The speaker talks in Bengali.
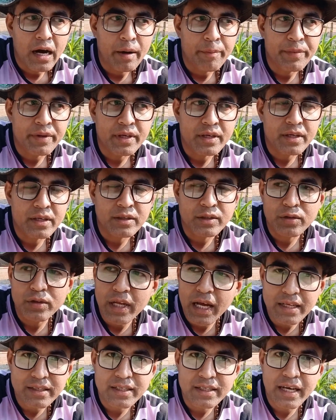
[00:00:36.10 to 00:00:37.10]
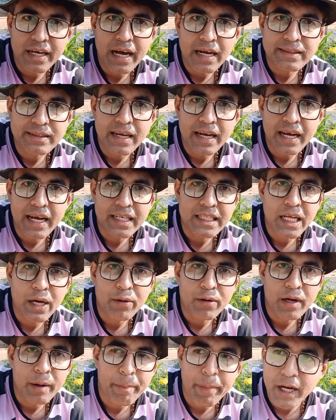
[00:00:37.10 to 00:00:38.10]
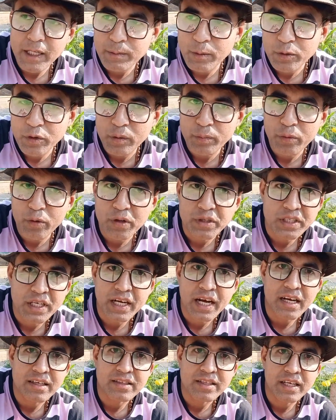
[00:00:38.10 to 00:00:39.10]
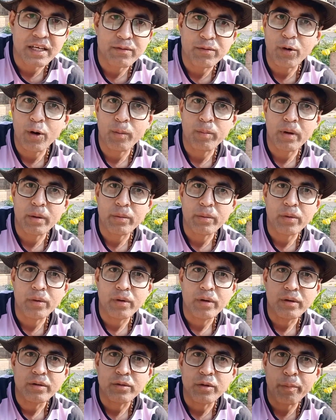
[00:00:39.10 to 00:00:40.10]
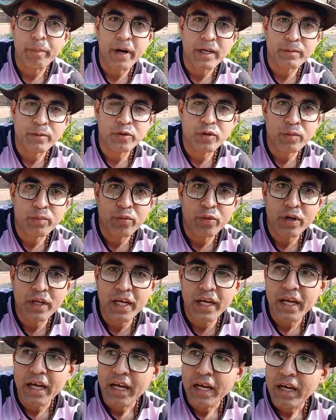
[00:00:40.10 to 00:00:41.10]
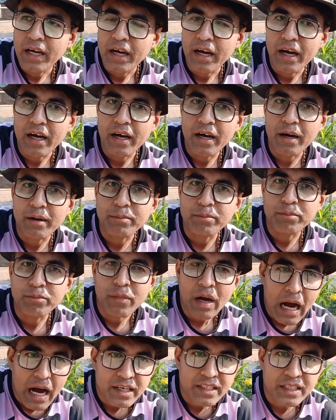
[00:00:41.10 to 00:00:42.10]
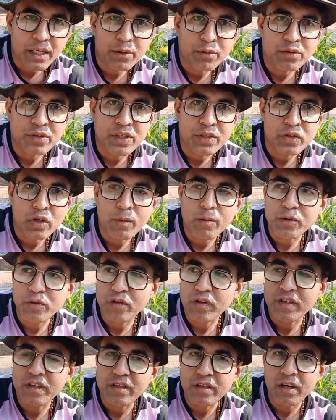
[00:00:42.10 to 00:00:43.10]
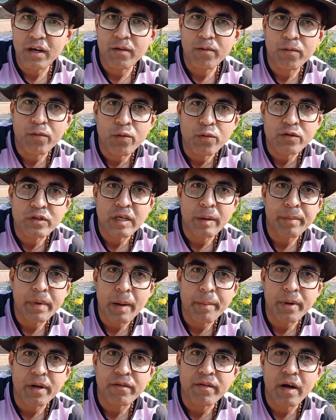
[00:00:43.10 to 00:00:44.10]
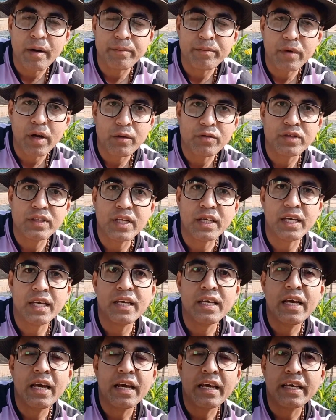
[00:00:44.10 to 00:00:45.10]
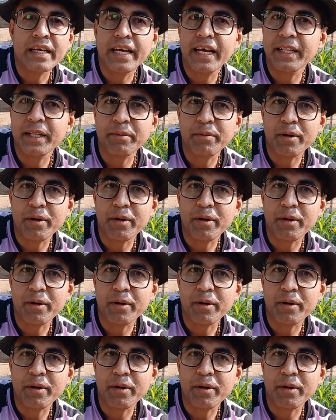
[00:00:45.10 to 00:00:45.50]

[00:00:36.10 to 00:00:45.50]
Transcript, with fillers: আমি যদি আজকে গাছ লাগাই তাহলে পাঁচ বছর পরে সেই গাছ থেকে ফল পাবো তো পাঁচ বছর পরে আশা করছি সমস্ত সিজনাল ফ্রুটস আমরা আমরা ফার্ম হাউস থেকেই খেতে